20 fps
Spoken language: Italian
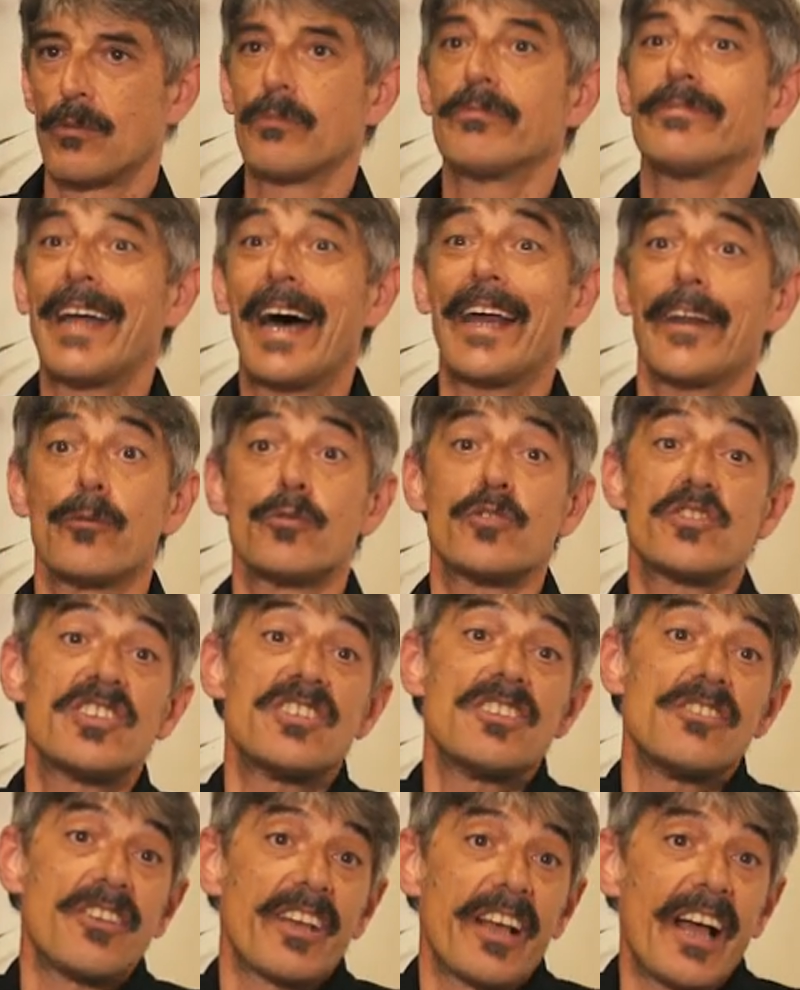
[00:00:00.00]
dare un
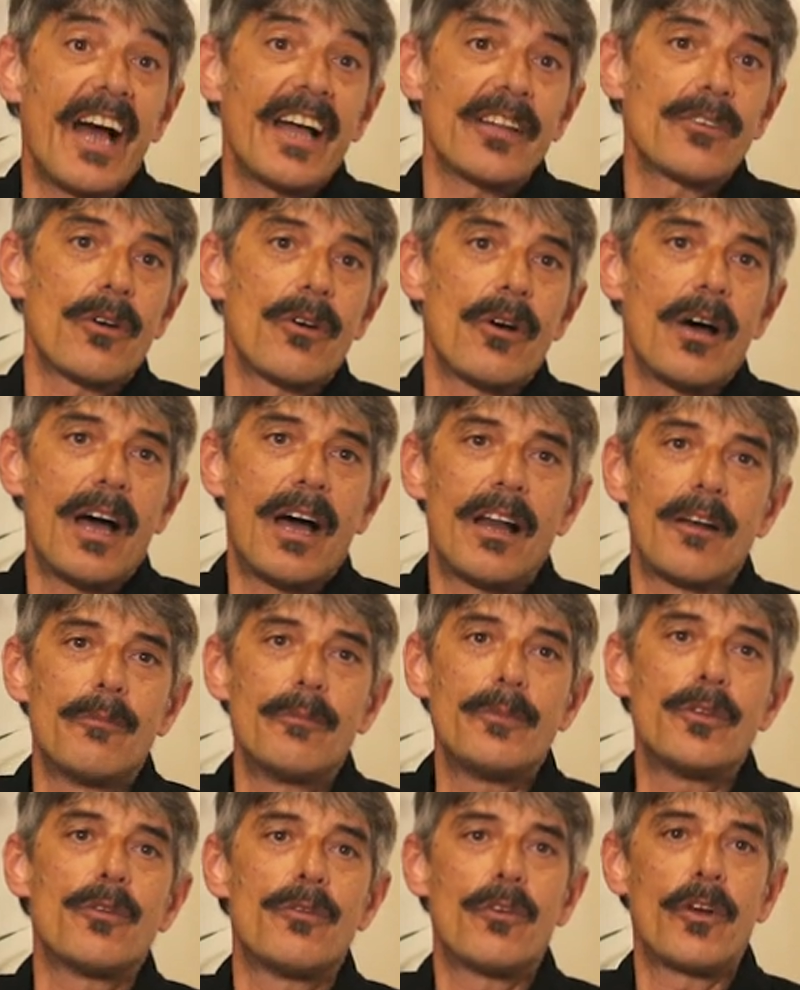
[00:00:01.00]
significato al
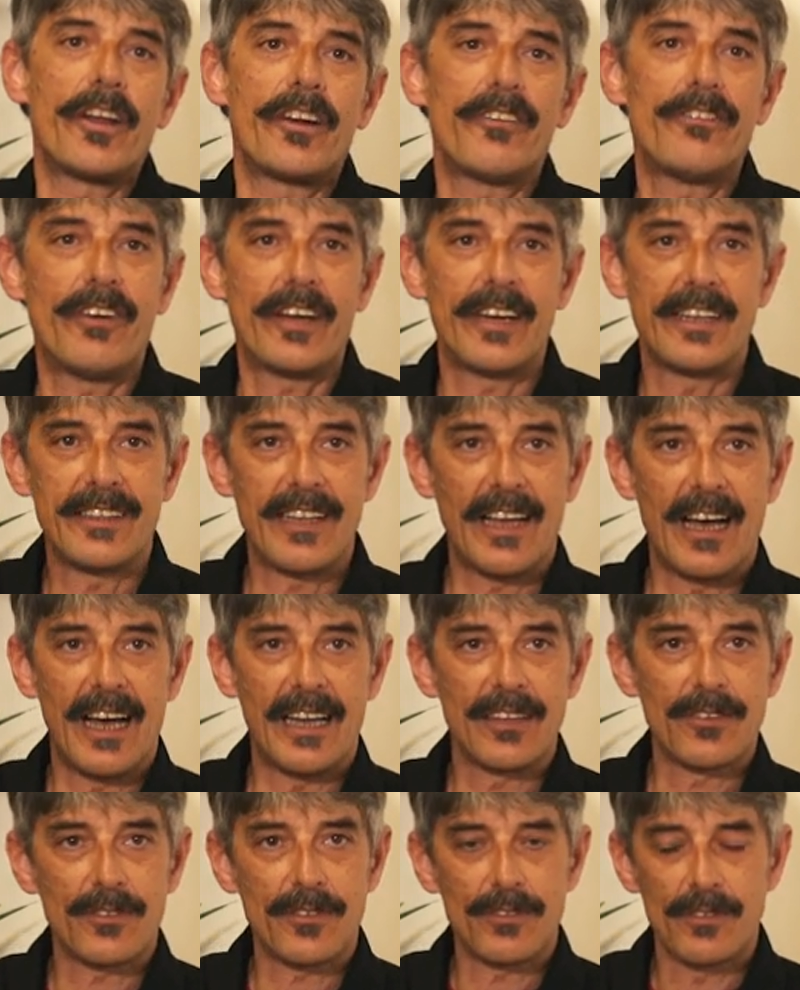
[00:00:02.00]
mio voler fare
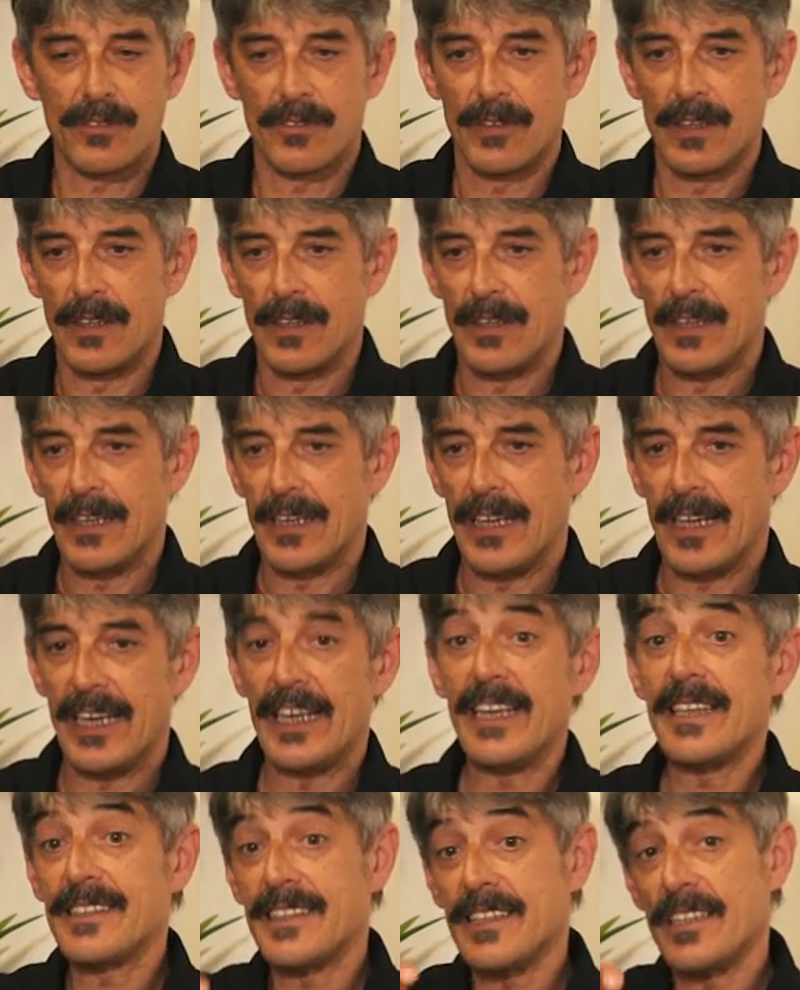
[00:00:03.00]
teatro. E
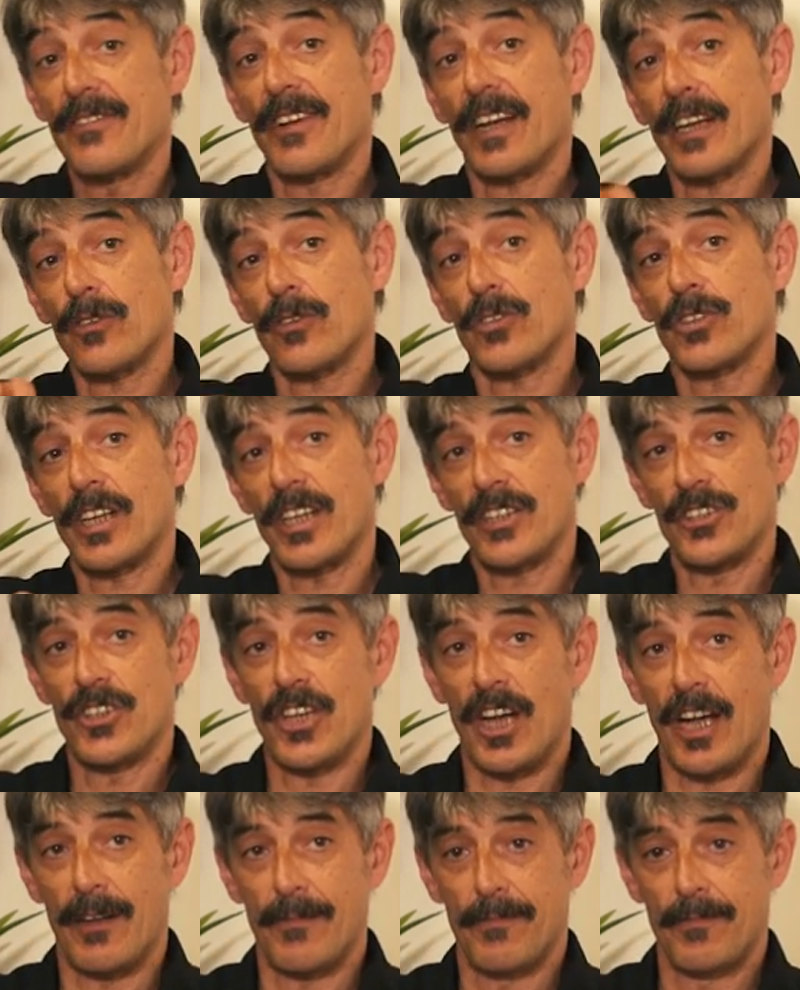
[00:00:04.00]
lì il significato c'era
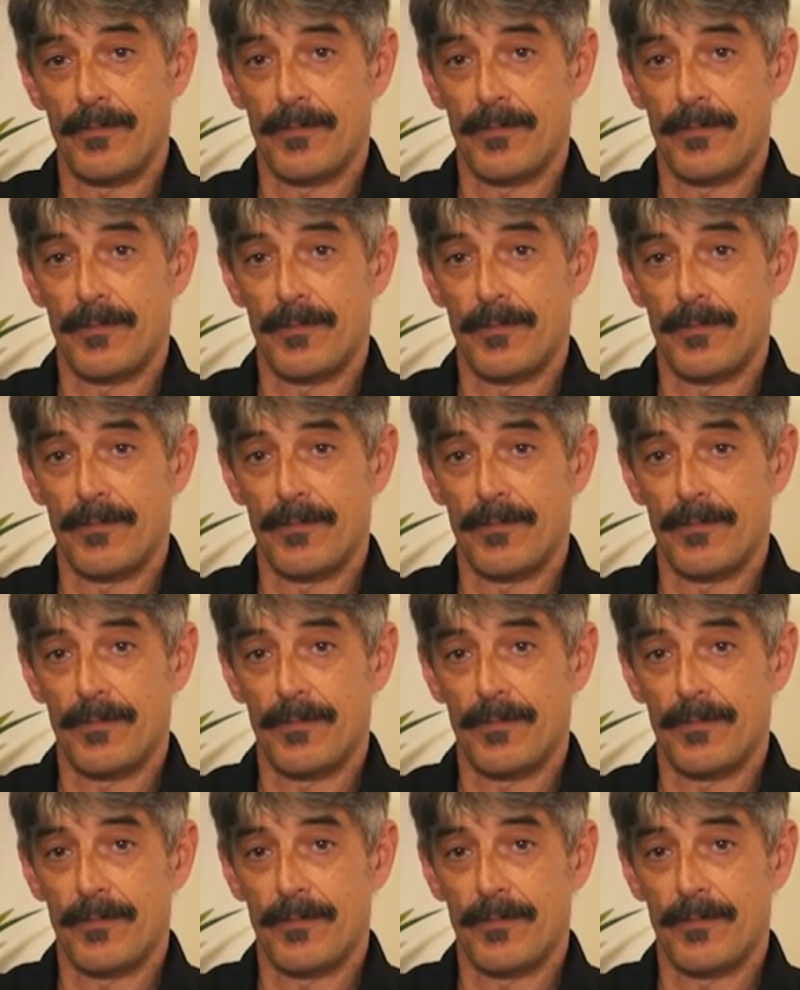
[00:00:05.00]
già,